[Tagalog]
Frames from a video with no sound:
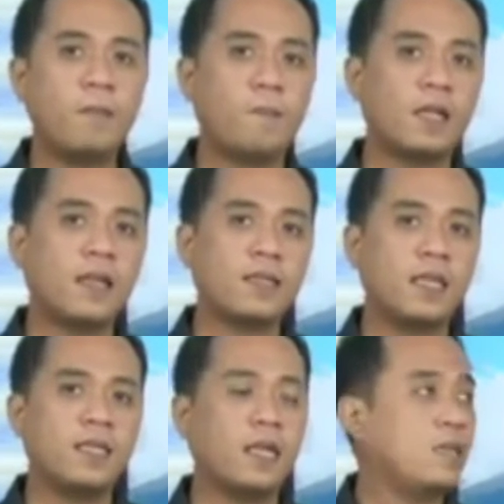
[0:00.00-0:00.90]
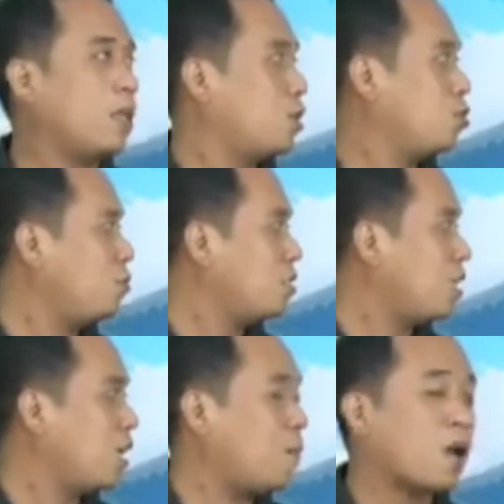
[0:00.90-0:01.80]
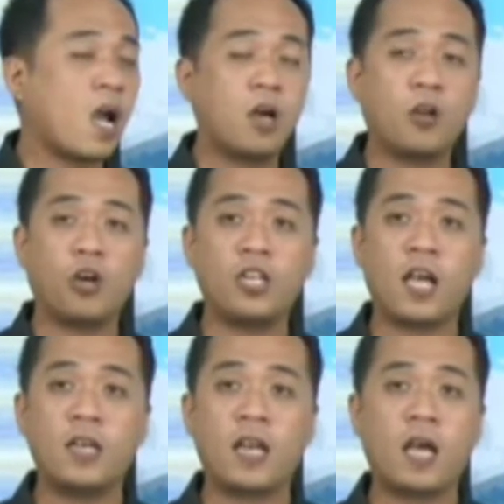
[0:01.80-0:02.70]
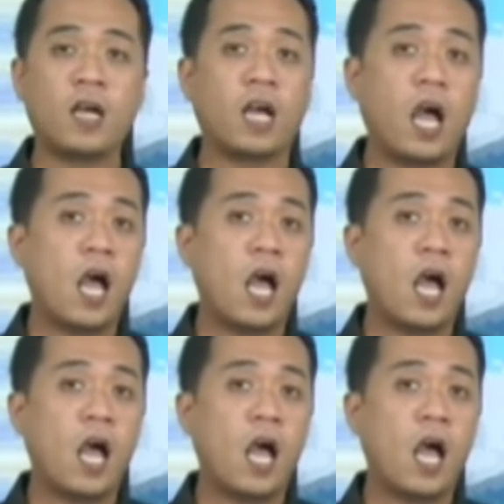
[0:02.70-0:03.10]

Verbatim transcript: and pagdating yan ng Tuesday ay magkakaroon na ng